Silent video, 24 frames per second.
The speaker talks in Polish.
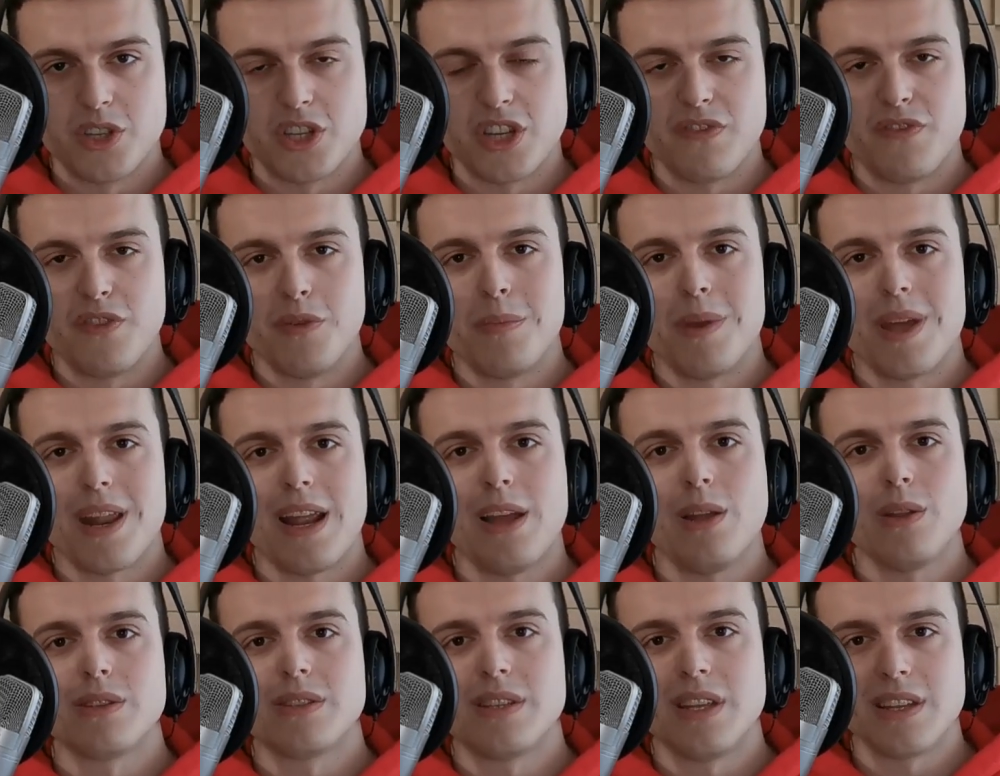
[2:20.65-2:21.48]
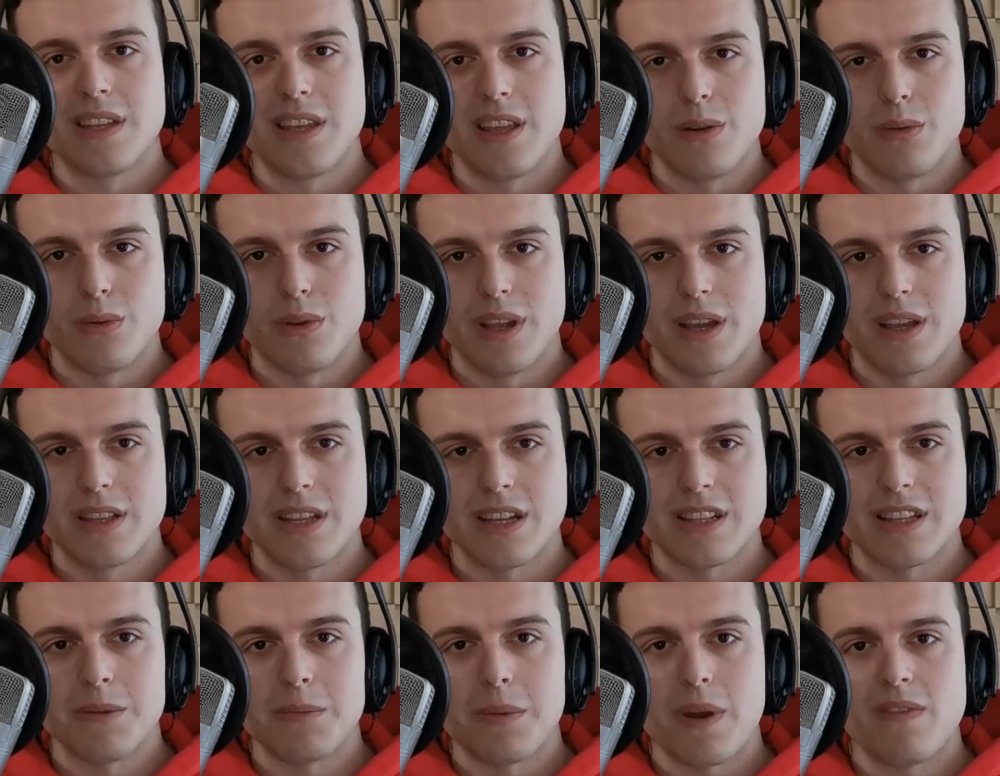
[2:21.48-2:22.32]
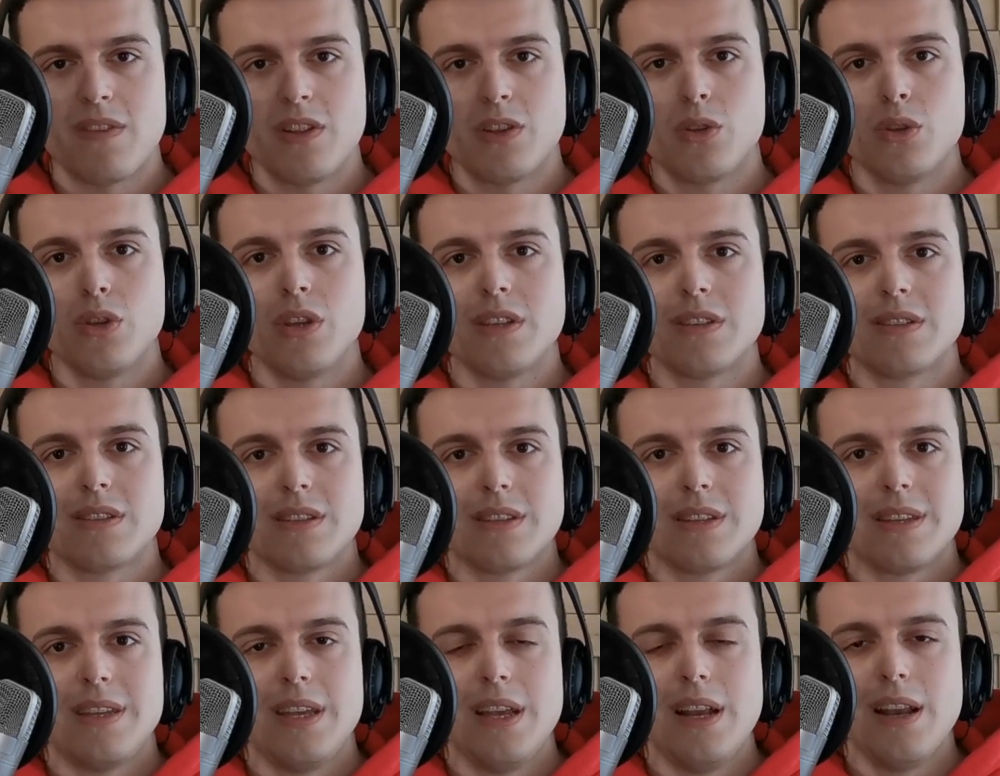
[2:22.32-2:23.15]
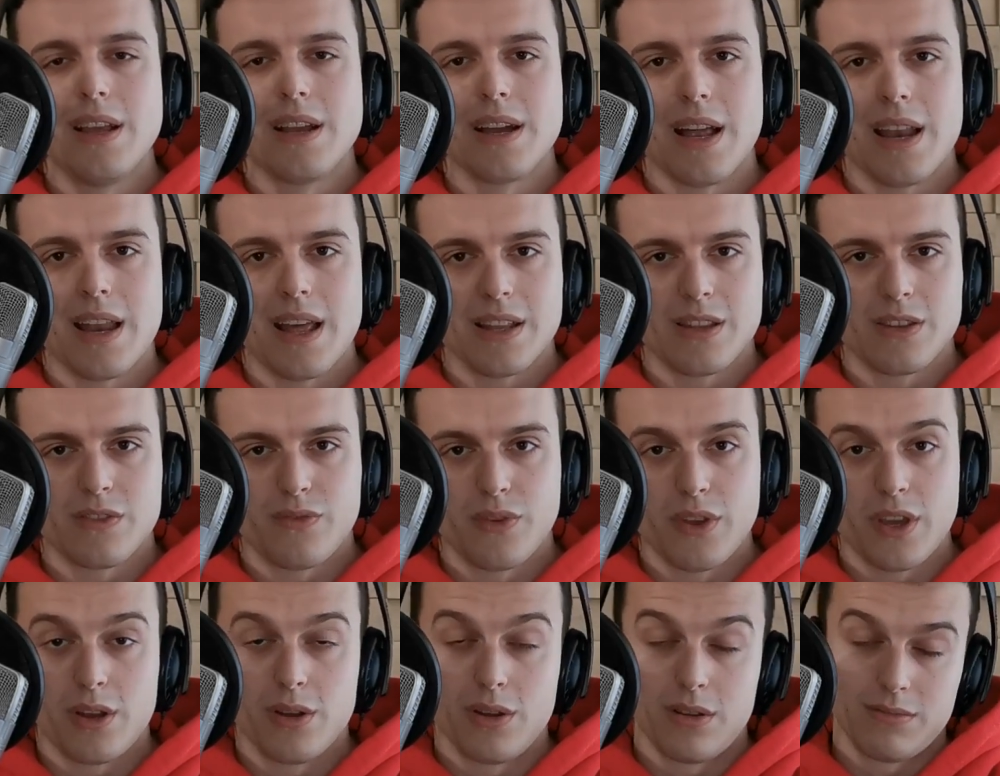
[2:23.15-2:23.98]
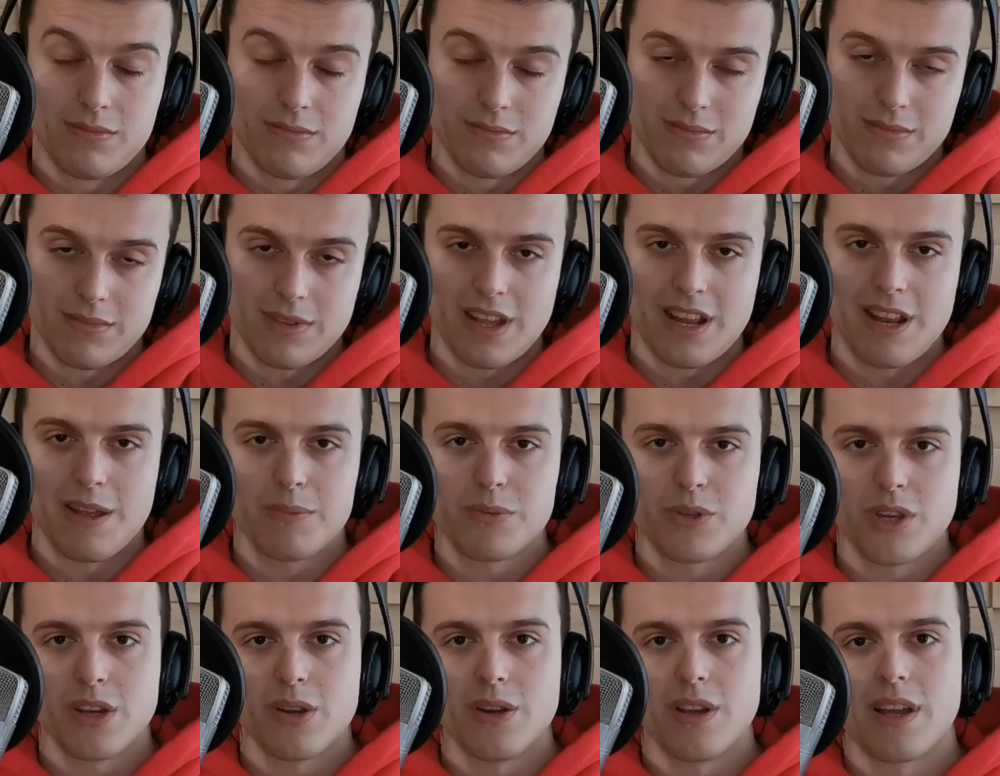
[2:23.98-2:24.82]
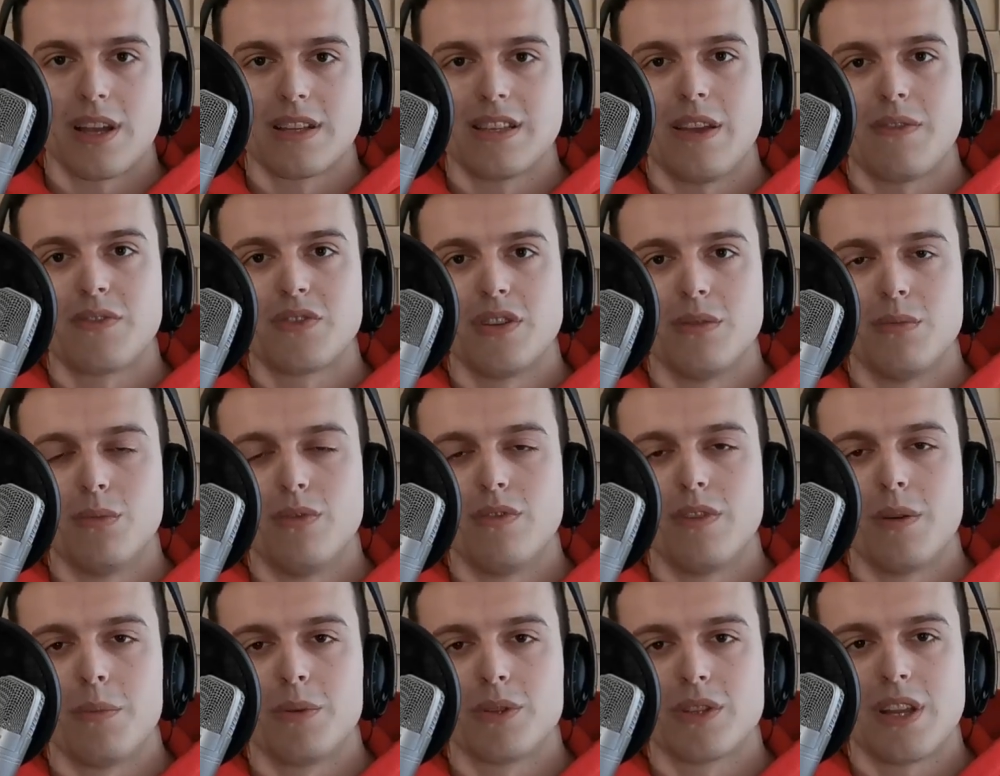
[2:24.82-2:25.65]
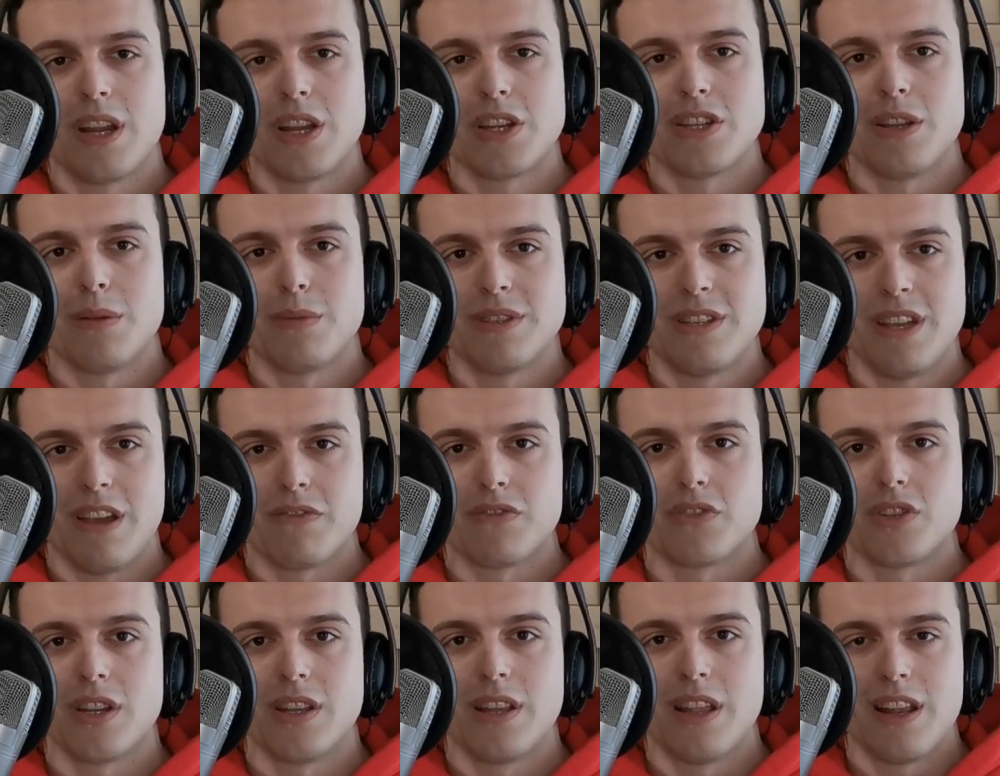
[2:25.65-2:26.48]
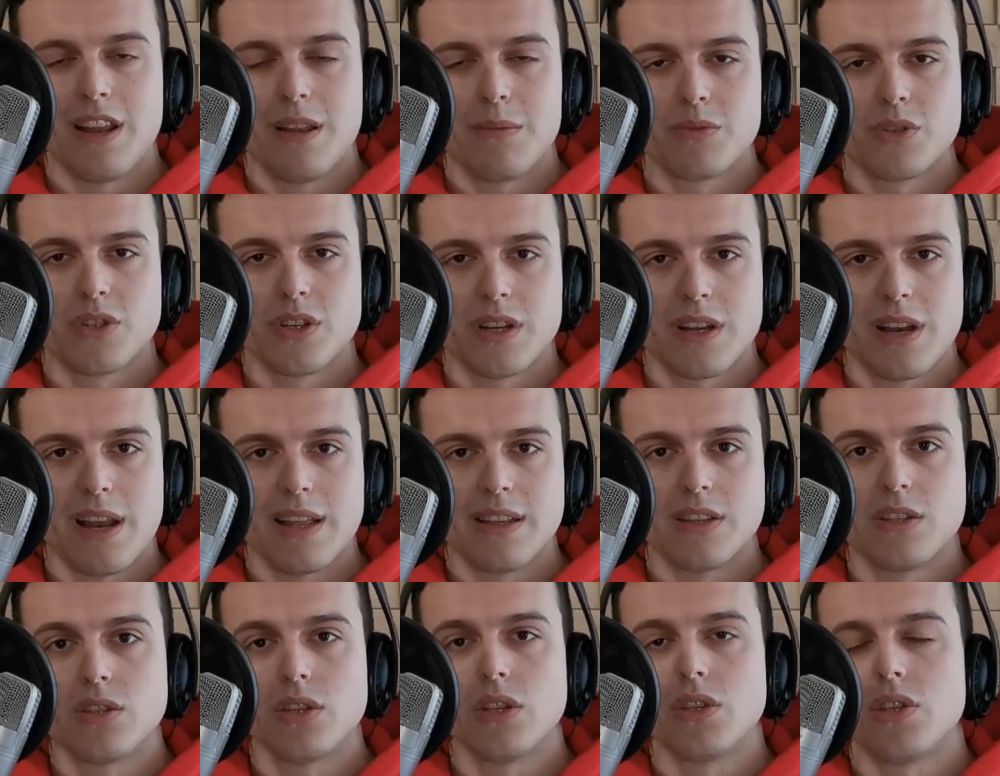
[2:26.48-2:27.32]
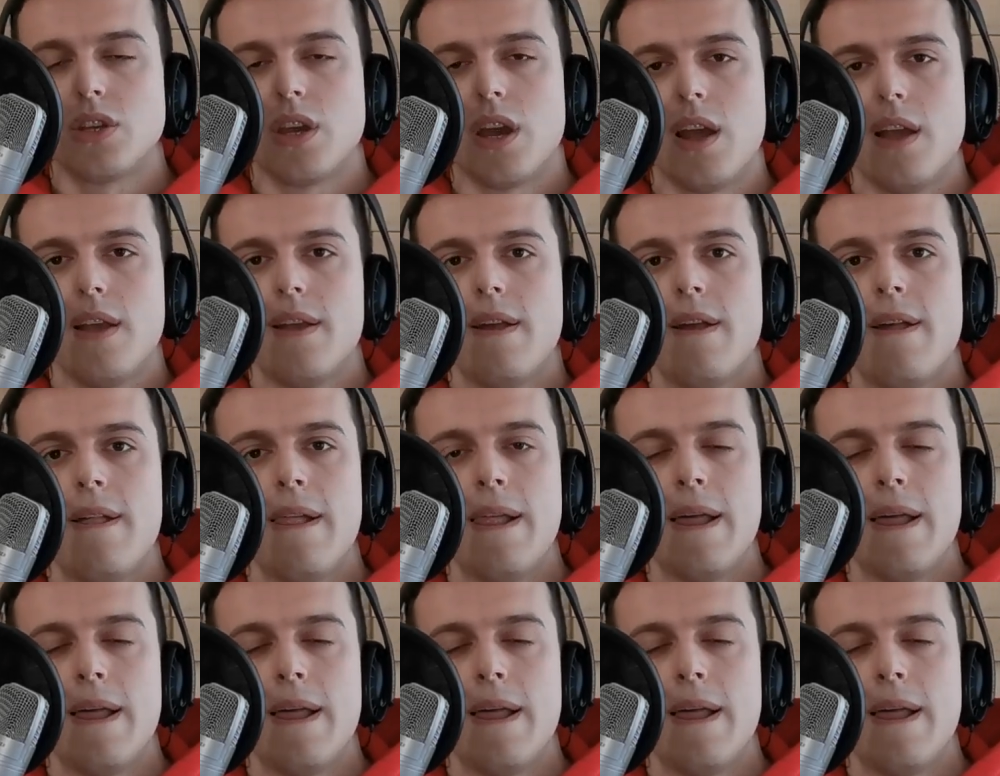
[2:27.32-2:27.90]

że wybierając ten kierunek tak naprawdę to jest kilka lat twojego najlepszego, jak zawsze mówię, podkreślam, zawsze najlepszych lat życia.